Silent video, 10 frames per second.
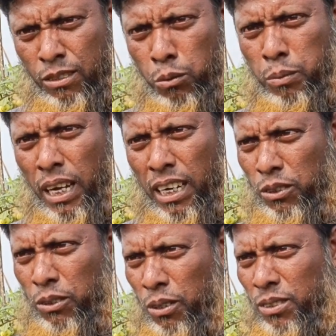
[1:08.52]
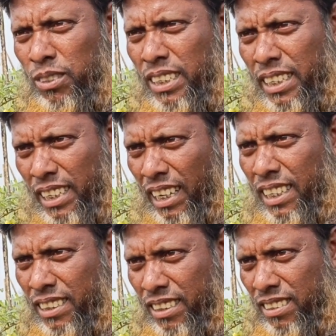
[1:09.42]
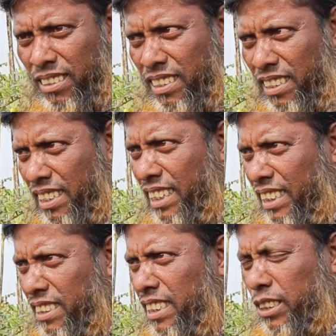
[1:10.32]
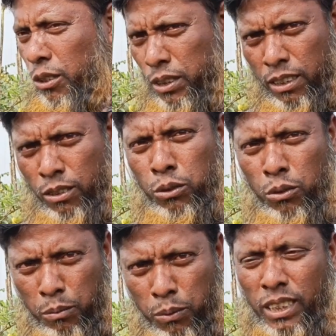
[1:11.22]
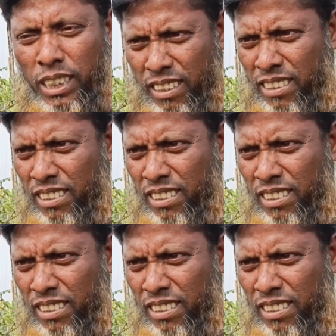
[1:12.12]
খুব আনন্দ এলাকা একটা জিনিস হয়েছে নতুন অবস্থায়